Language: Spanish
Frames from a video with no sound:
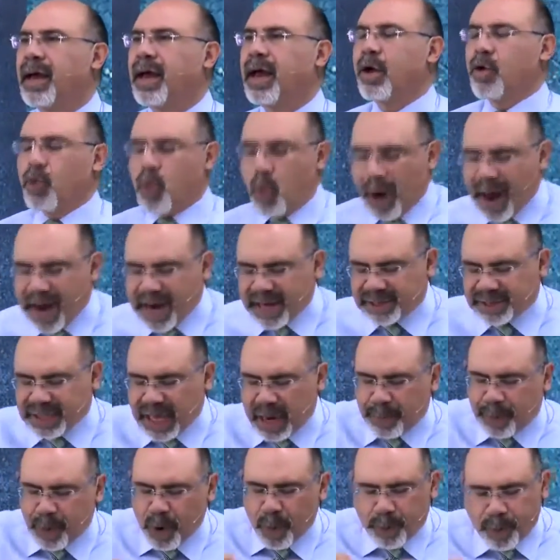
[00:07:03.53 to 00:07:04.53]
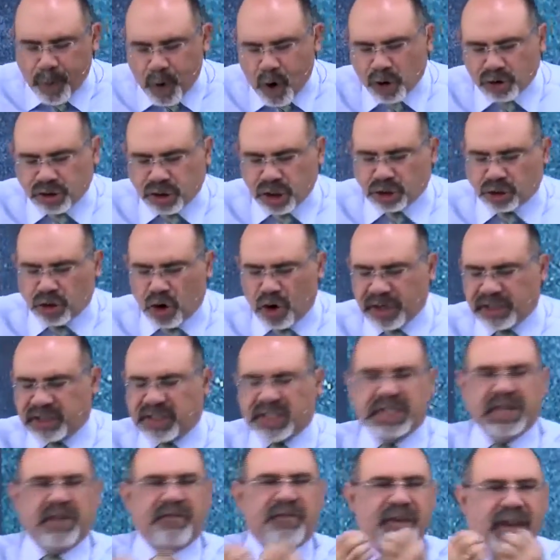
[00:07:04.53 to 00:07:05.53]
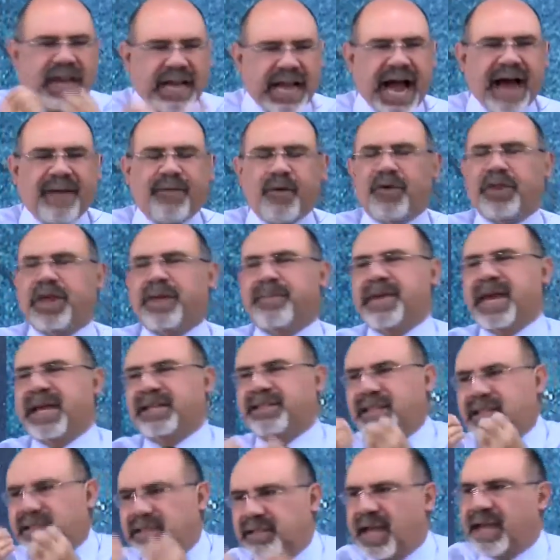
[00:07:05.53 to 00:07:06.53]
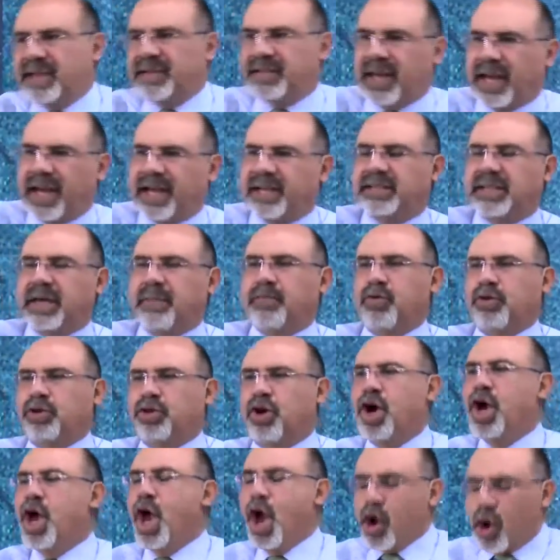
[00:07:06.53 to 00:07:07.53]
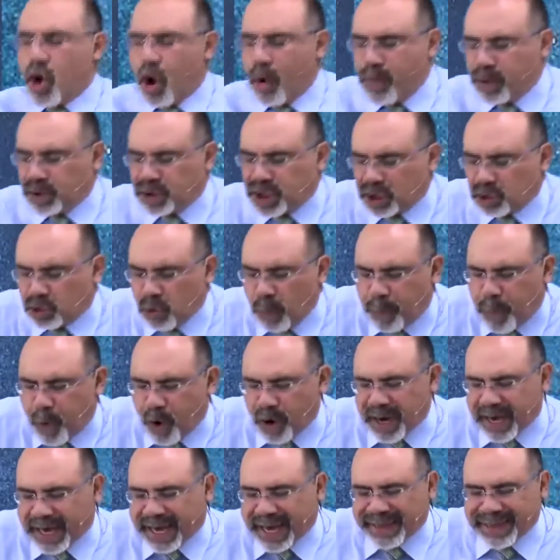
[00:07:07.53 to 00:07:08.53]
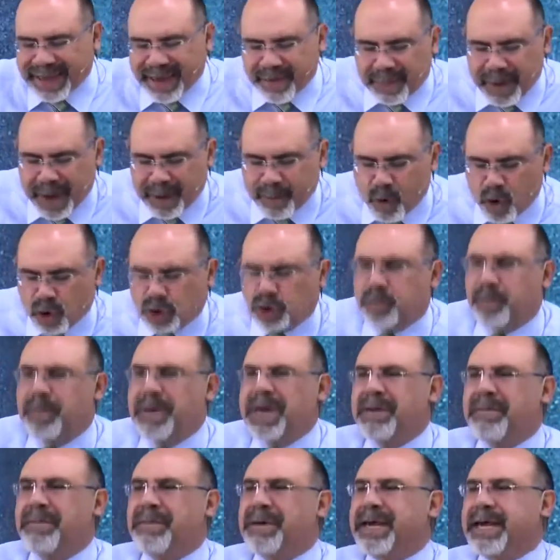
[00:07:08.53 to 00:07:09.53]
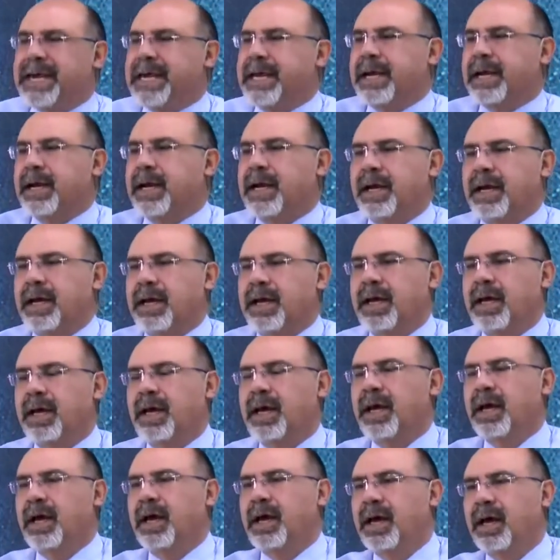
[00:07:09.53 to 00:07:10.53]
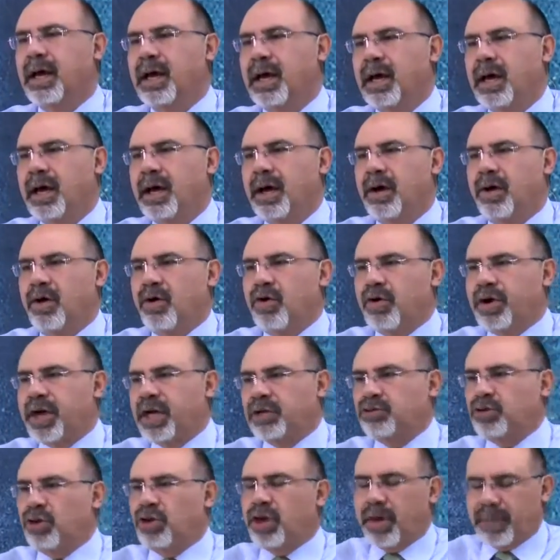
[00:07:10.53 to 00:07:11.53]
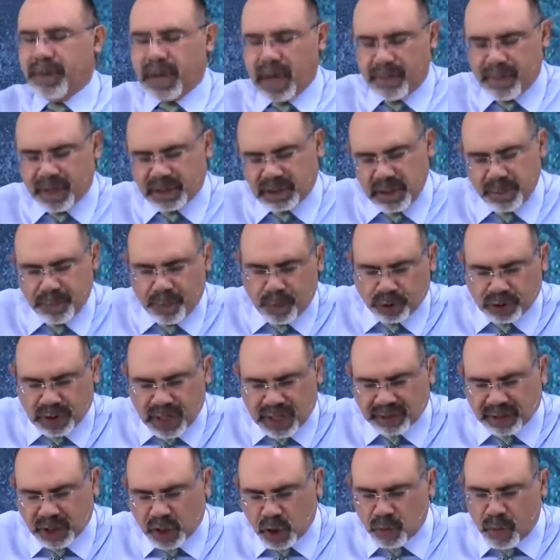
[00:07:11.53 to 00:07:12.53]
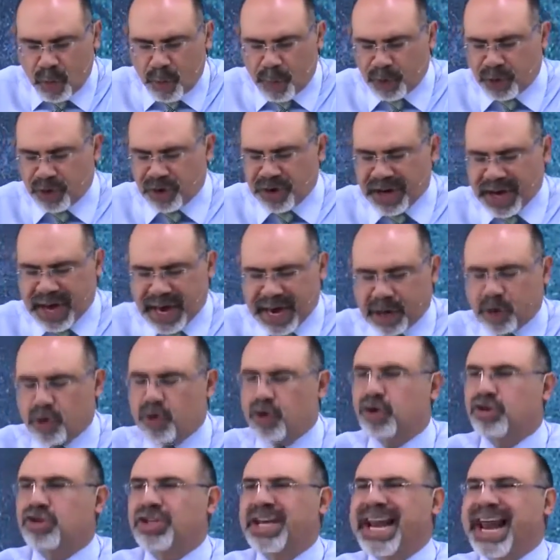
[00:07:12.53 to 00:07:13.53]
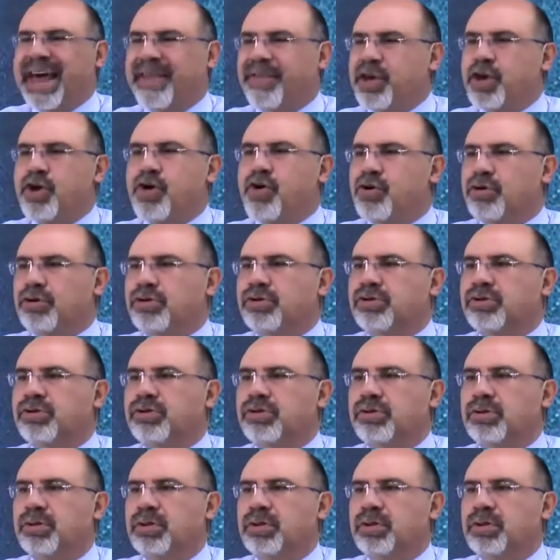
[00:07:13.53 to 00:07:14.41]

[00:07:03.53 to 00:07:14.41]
¿Cuál es el propósito y significado de mi existencia en este mundo? ¿Cómo se supone que debemos vivir? O lo que es todavía más importante, ¿cómo puedo llegar a conocer a Dios